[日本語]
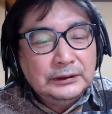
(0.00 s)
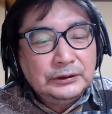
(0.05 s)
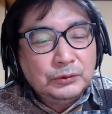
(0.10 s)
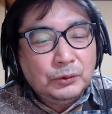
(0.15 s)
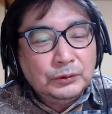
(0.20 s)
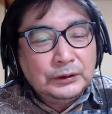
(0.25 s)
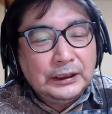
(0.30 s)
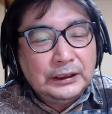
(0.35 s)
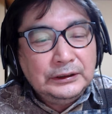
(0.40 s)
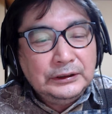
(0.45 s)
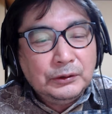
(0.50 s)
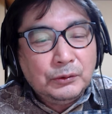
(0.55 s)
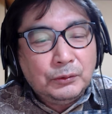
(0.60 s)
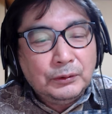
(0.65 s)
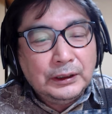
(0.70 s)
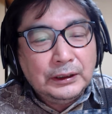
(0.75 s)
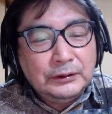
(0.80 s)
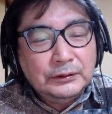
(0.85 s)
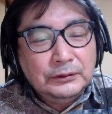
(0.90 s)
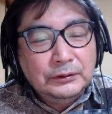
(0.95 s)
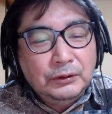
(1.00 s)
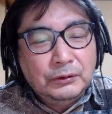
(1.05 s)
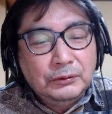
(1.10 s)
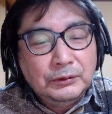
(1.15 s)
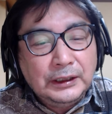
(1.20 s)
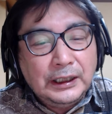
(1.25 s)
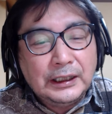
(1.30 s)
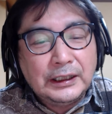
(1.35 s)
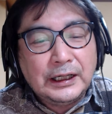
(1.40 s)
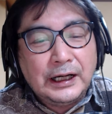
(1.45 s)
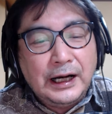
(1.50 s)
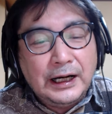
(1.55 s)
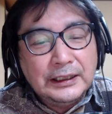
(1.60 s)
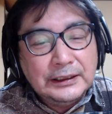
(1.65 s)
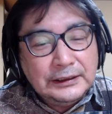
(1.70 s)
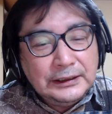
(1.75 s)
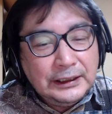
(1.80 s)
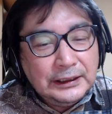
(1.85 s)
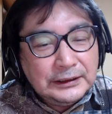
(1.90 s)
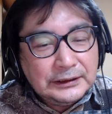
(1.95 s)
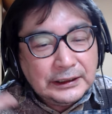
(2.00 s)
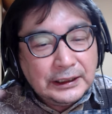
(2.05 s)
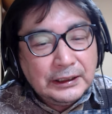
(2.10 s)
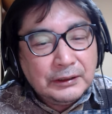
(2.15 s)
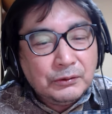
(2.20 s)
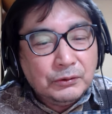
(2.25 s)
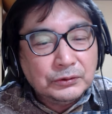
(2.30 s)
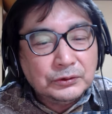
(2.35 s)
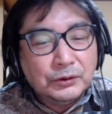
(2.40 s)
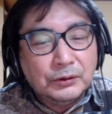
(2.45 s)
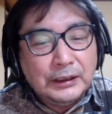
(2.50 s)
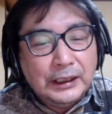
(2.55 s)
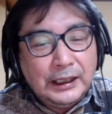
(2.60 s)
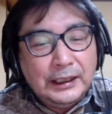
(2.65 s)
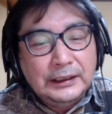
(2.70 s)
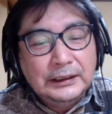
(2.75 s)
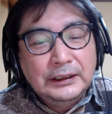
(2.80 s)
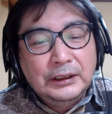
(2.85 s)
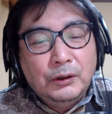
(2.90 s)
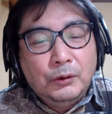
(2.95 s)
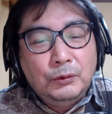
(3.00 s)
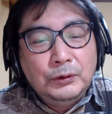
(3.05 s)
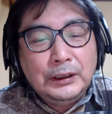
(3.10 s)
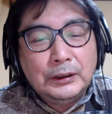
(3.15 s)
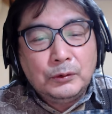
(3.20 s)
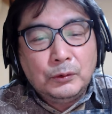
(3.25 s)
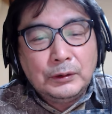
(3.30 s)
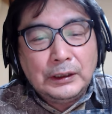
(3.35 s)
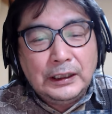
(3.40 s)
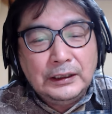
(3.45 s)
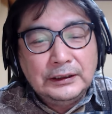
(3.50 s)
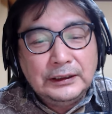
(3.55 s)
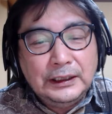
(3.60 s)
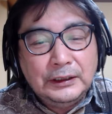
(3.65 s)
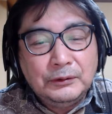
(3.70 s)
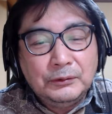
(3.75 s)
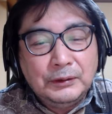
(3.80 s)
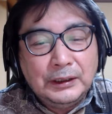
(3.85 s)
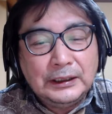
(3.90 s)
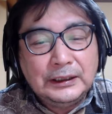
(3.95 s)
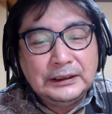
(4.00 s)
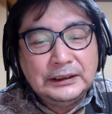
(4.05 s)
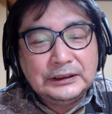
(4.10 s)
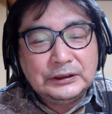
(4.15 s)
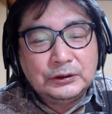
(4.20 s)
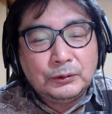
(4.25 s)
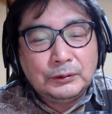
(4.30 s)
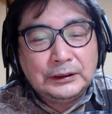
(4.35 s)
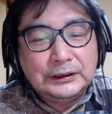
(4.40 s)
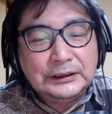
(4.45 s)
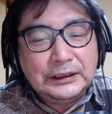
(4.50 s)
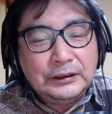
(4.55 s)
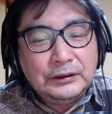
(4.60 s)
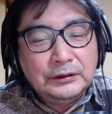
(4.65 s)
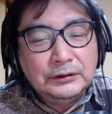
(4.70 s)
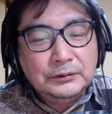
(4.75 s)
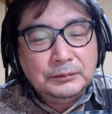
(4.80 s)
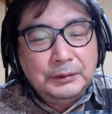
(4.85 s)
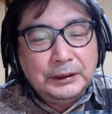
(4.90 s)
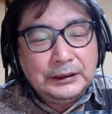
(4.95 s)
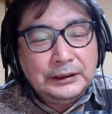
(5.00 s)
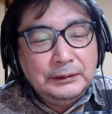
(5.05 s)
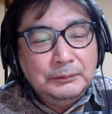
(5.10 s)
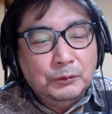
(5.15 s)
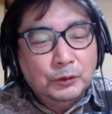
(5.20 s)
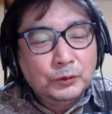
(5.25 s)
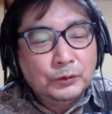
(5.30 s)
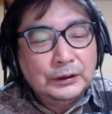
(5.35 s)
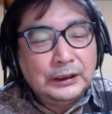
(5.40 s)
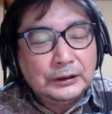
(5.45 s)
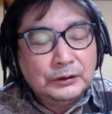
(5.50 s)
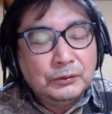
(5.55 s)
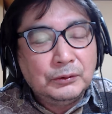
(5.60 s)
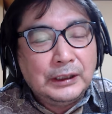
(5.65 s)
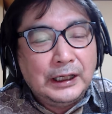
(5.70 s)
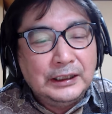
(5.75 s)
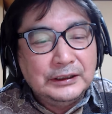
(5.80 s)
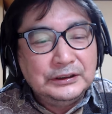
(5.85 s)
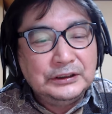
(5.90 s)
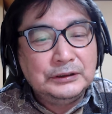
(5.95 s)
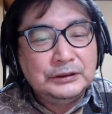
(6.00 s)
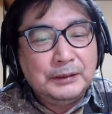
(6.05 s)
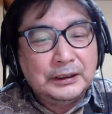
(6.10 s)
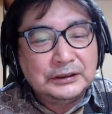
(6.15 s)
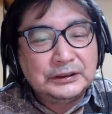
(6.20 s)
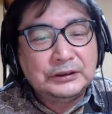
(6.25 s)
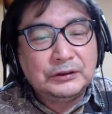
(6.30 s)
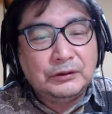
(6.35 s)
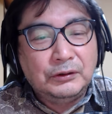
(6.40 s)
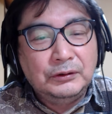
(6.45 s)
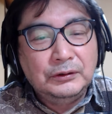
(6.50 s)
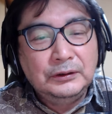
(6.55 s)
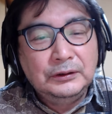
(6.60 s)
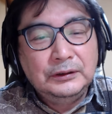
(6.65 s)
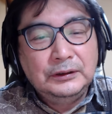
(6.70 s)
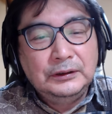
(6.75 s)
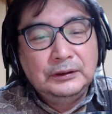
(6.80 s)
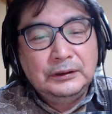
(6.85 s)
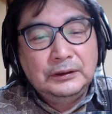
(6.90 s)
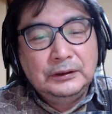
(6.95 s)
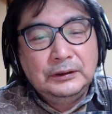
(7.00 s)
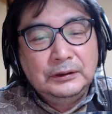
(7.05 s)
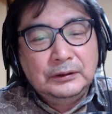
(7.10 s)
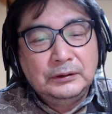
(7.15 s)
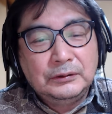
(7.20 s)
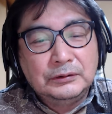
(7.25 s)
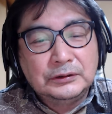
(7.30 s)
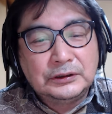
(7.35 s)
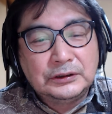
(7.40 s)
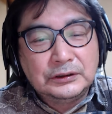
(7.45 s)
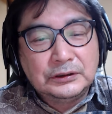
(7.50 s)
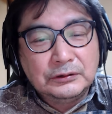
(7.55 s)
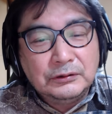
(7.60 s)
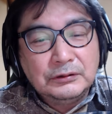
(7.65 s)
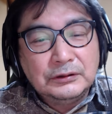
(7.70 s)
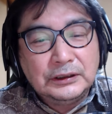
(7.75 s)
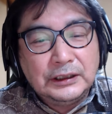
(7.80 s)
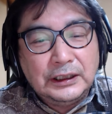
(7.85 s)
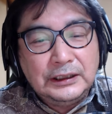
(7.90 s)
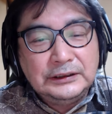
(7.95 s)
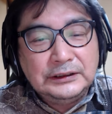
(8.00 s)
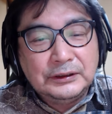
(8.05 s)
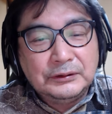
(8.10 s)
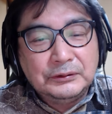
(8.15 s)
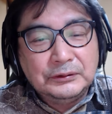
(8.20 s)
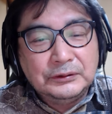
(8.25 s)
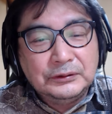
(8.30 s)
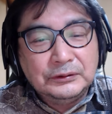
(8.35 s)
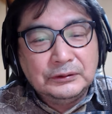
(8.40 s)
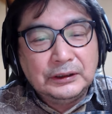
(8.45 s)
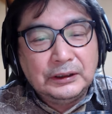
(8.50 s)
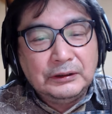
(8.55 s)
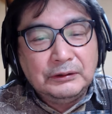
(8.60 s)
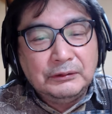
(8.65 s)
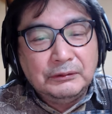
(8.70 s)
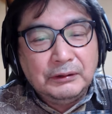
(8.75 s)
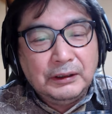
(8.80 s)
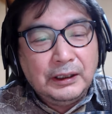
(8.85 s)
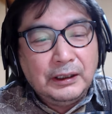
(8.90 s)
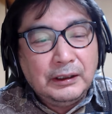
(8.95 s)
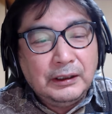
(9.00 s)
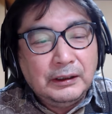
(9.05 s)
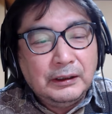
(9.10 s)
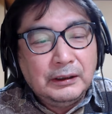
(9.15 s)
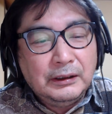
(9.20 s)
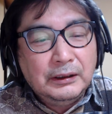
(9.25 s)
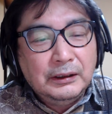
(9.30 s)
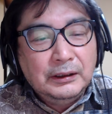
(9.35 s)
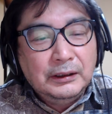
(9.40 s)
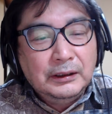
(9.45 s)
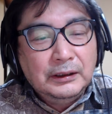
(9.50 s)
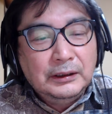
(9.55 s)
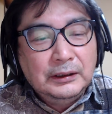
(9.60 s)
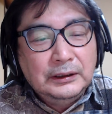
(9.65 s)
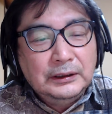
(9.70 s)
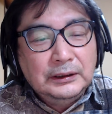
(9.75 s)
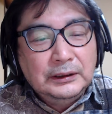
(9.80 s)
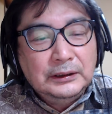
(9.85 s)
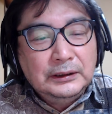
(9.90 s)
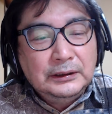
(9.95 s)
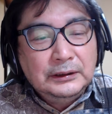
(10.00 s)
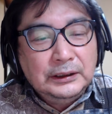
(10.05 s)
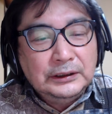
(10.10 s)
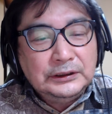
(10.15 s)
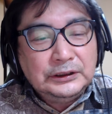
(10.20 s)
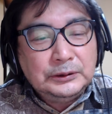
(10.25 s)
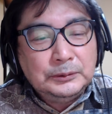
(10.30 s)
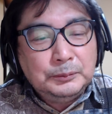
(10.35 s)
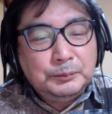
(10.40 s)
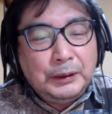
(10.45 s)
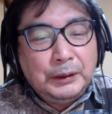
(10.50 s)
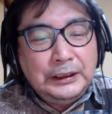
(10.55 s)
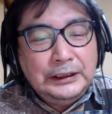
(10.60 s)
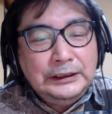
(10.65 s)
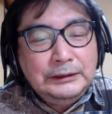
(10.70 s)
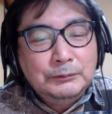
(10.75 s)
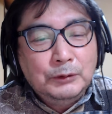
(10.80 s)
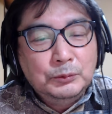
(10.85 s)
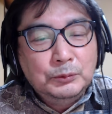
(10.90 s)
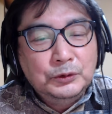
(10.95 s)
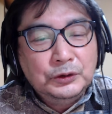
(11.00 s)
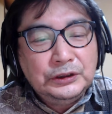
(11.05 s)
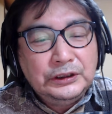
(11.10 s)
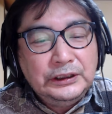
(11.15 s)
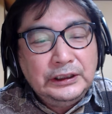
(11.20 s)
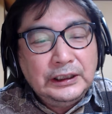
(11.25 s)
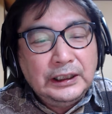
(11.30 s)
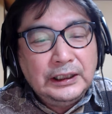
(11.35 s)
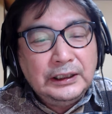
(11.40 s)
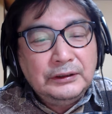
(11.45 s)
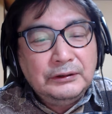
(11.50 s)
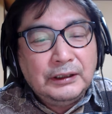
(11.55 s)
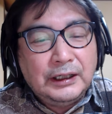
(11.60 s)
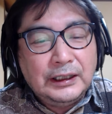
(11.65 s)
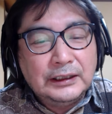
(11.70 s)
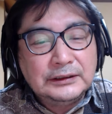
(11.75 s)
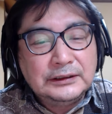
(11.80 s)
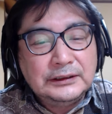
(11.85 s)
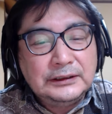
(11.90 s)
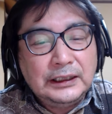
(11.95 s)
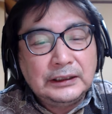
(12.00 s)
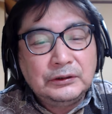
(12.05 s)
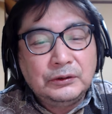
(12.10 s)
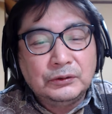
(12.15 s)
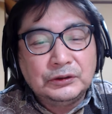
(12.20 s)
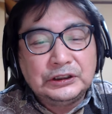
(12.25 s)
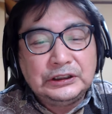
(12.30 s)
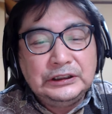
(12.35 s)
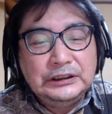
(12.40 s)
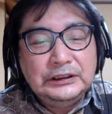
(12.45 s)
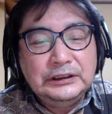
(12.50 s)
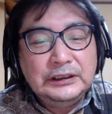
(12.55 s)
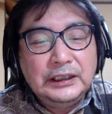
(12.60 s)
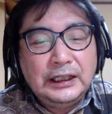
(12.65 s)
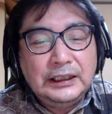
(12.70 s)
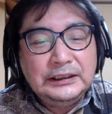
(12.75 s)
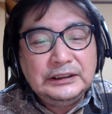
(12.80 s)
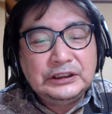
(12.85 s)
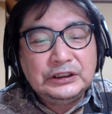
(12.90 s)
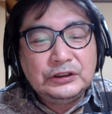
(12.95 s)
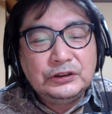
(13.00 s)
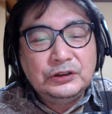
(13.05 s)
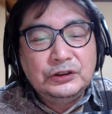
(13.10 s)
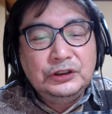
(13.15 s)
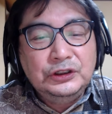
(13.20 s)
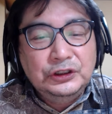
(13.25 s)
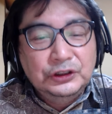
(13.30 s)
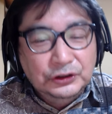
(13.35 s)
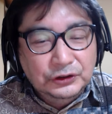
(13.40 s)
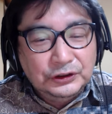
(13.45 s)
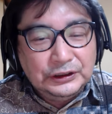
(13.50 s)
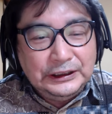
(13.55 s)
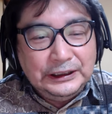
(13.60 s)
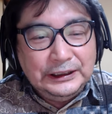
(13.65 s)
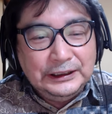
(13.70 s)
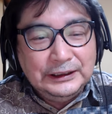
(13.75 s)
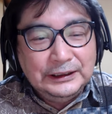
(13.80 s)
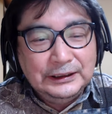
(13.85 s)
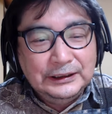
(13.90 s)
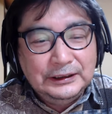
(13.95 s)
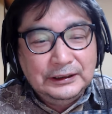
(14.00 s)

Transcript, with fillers: 相談に来れるような関係性こそが親子関係の中で育てるべきものだと感じますと。すごく大事なこと言ってるよね。ね、失敗にも向き合えるはずだと信頼する勇気。